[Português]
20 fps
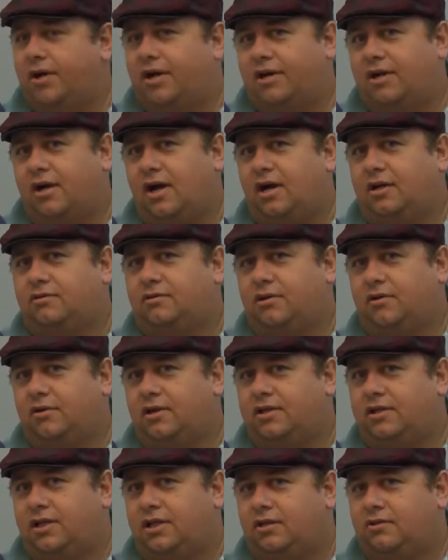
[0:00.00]
mercado que eu
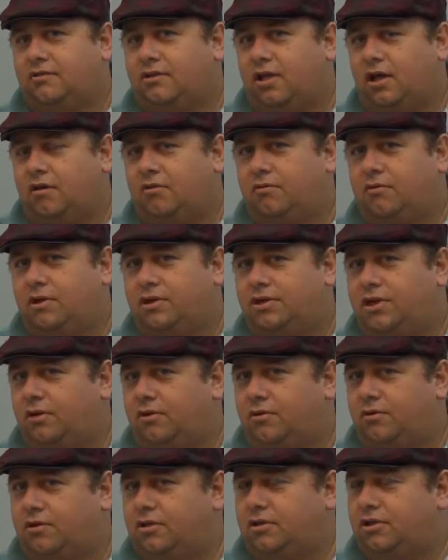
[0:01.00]
atendo, que é o
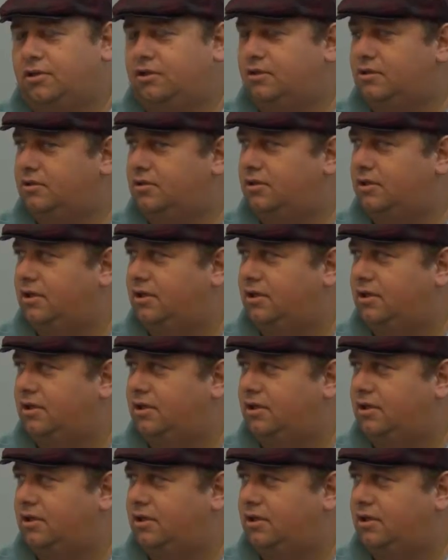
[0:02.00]
Angelone,